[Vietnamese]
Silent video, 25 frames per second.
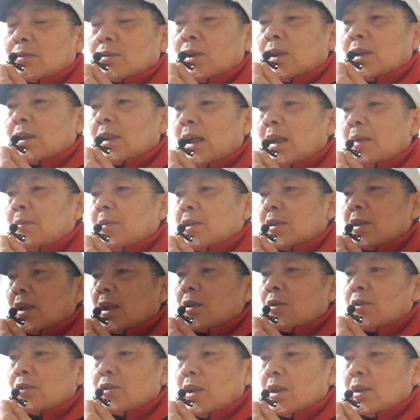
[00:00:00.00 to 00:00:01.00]
tuần này mình sẽ
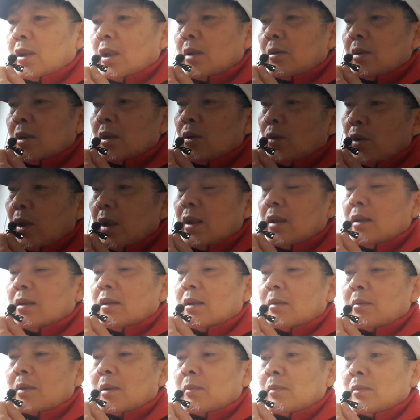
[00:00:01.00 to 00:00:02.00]
nói chuyện nhiều với Duy
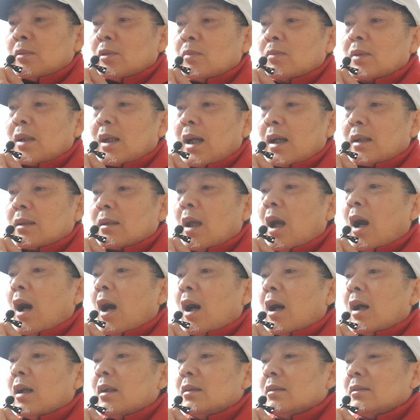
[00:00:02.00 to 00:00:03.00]
nhưng mà chúng ta đang
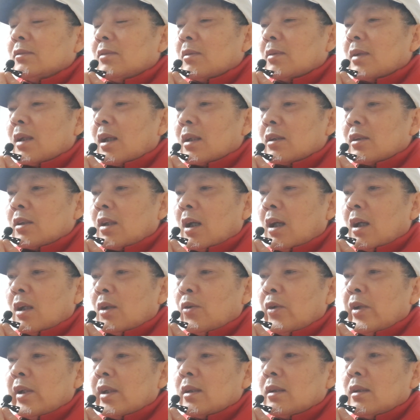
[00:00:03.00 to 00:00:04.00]
chờ chúng ta đang chờ
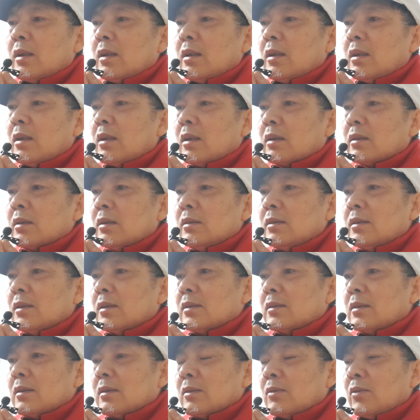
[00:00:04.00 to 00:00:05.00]
Luyến với à,
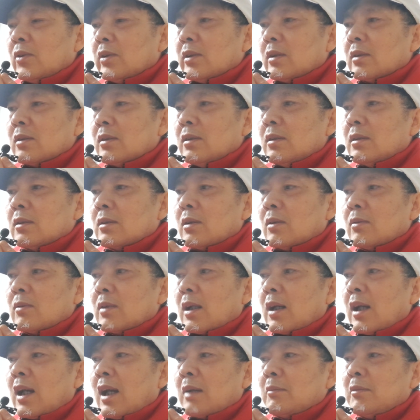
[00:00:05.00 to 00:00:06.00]
Thương Luyến với Thương còn
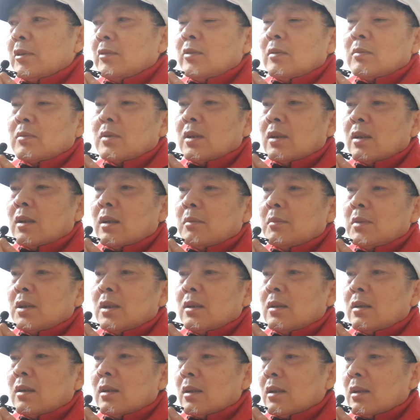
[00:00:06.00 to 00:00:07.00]
khoảng 20 phút nữa
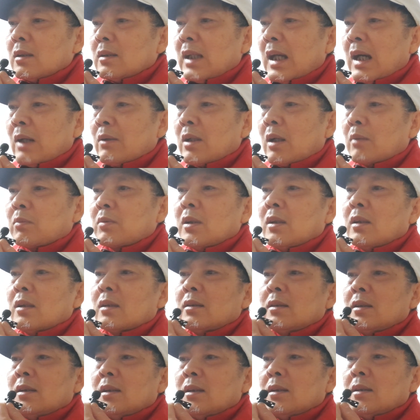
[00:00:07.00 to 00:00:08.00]
mới à, vào học được
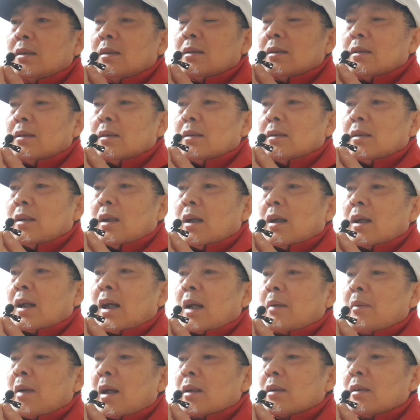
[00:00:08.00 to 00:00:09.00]
chờ
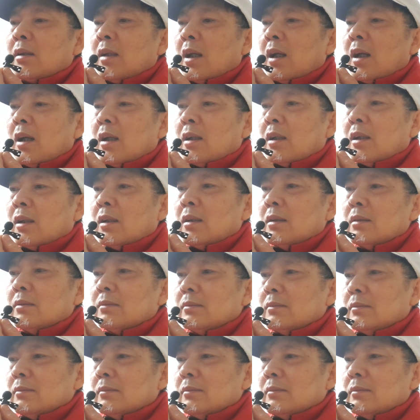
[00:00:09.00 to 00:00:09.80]
hai bạn nó về rồi